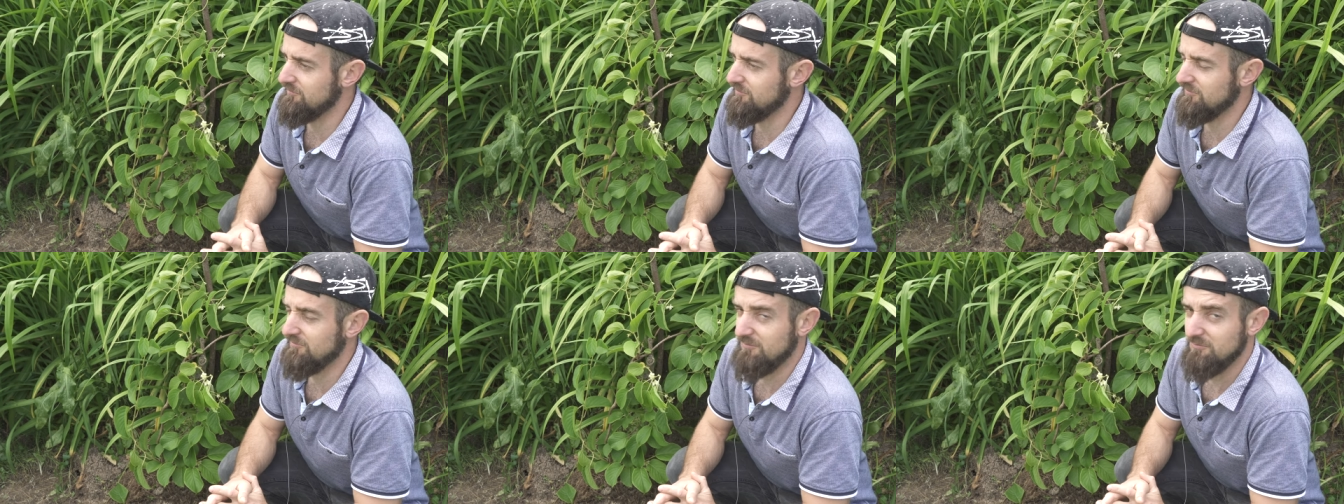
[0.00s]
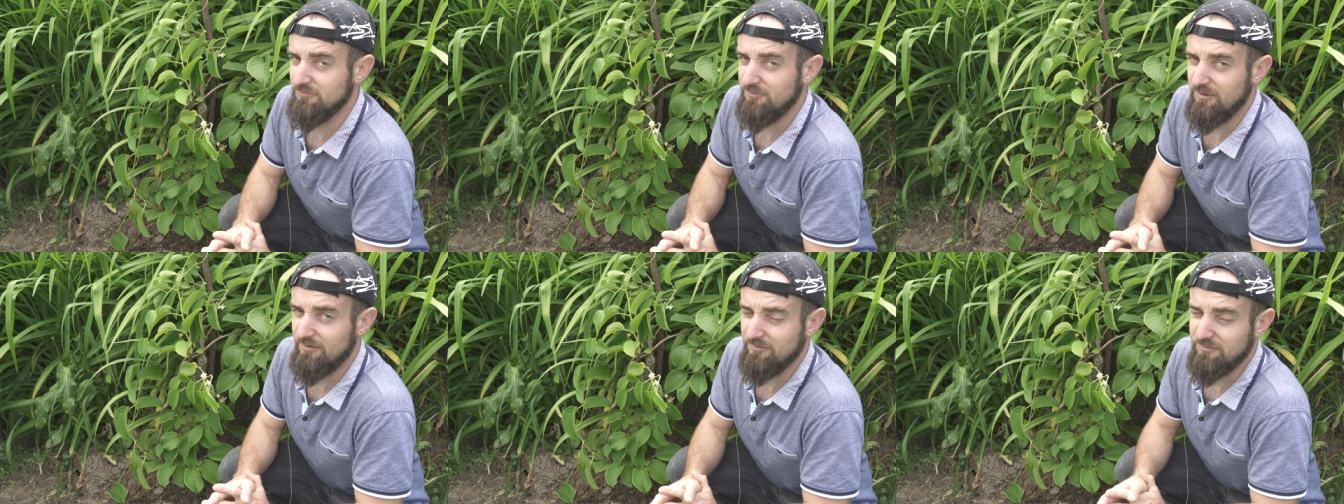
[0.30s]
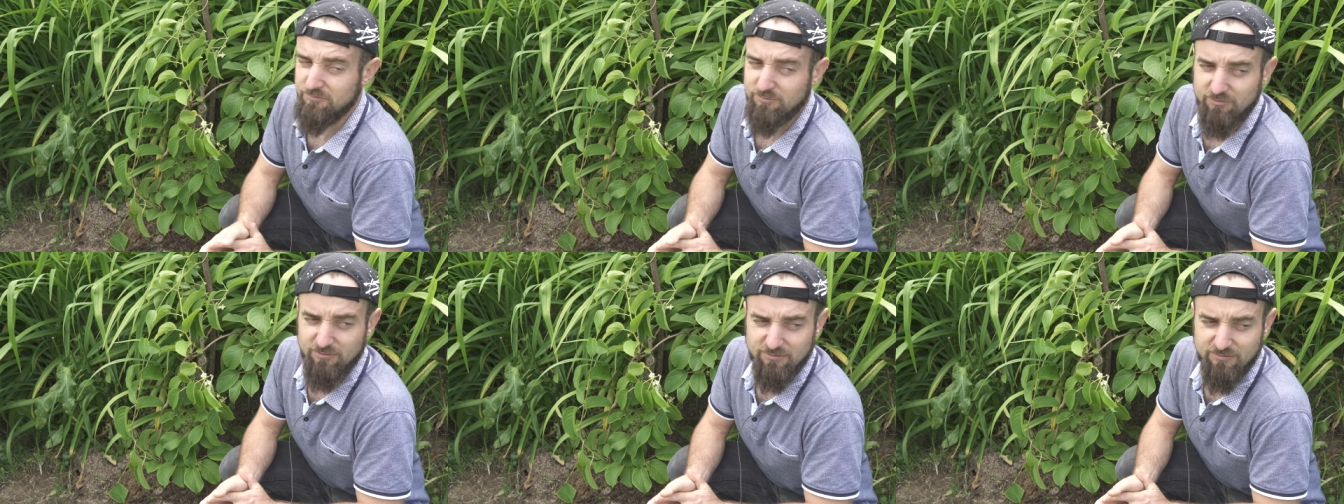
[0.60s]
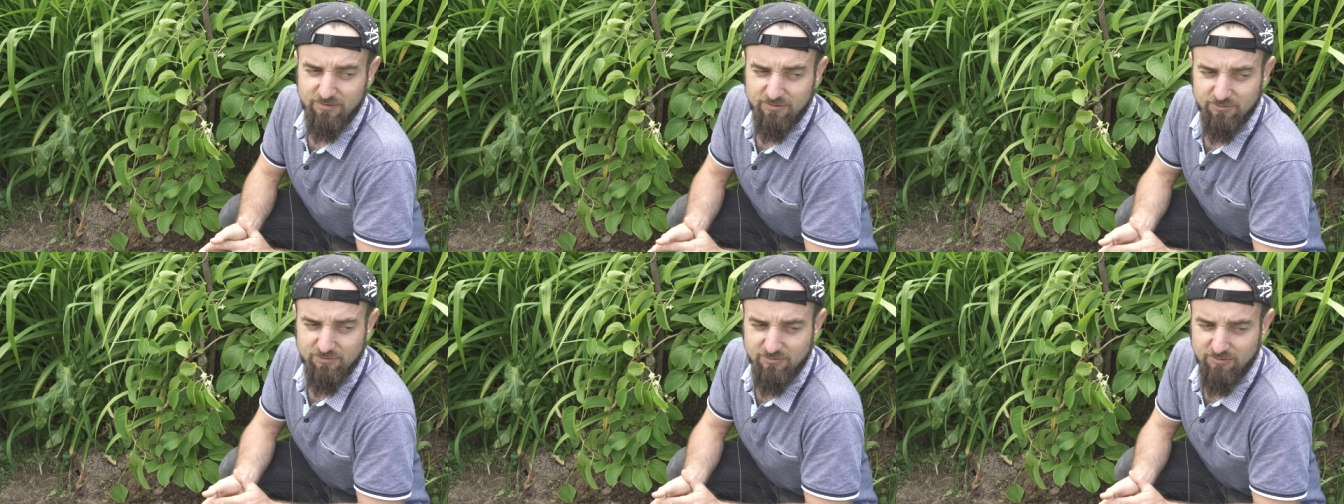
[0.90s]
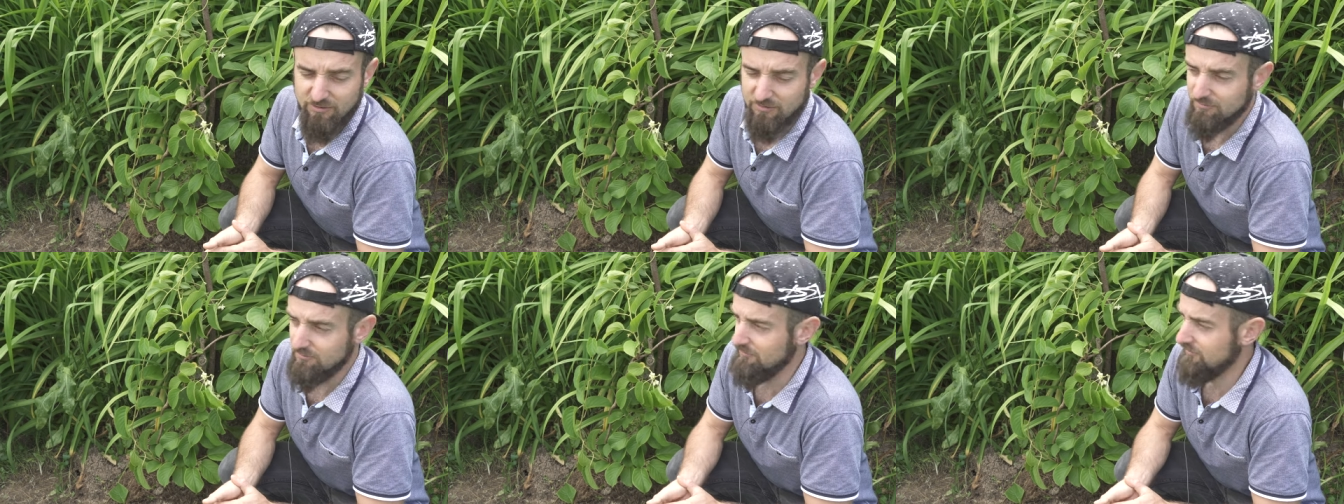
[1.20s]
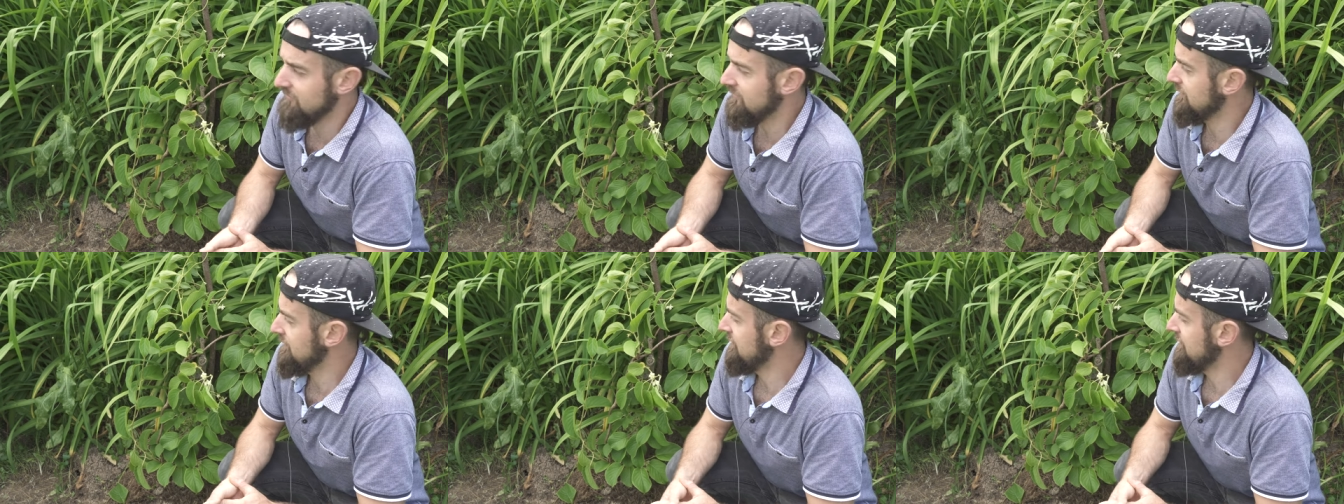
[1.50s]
bo tymczasem to jest tak średnio.